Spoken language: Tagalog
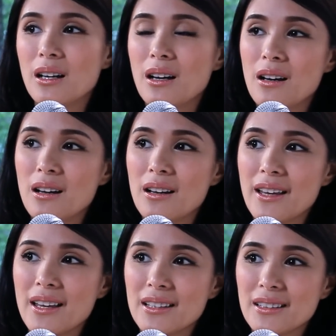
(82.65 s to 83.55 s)
uh,
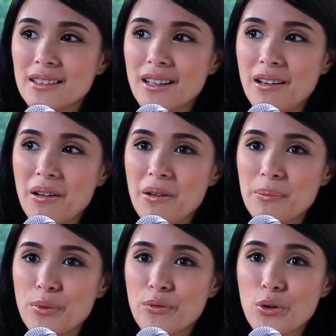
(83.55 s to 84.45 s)
and um,
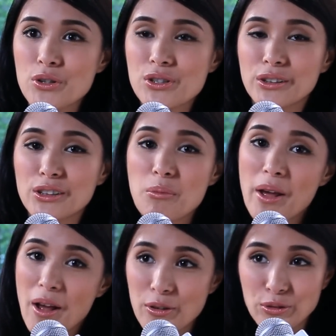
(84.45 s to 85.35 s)
of course directed
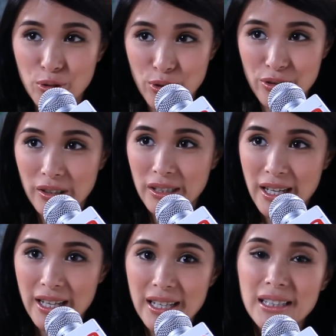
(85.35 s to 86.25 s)
by Andoy
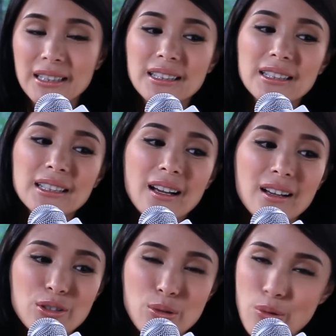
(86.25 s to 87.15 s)
Ranai.
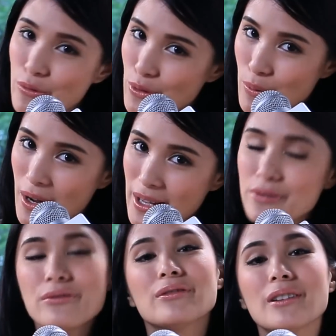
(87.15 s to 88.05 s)
Trophy
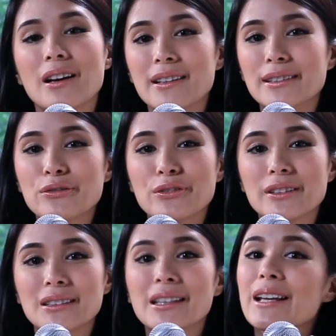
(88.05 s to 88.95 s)
Wife, a
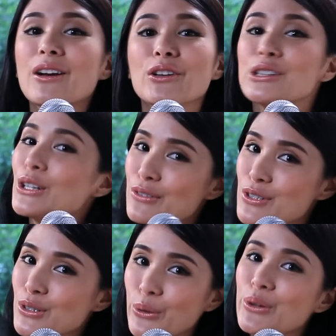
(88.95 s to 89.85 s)
different take on a love
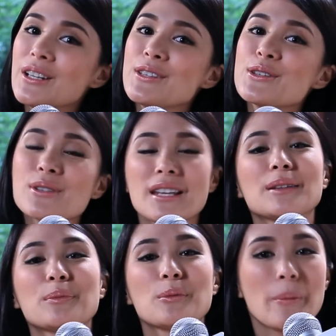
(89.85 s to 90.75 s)
story. So
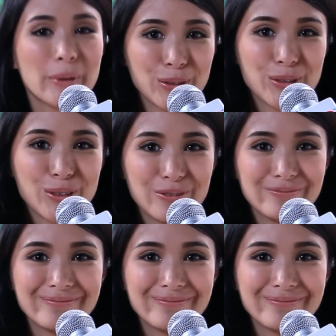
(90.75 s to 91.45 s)
sana po mapanood nyo.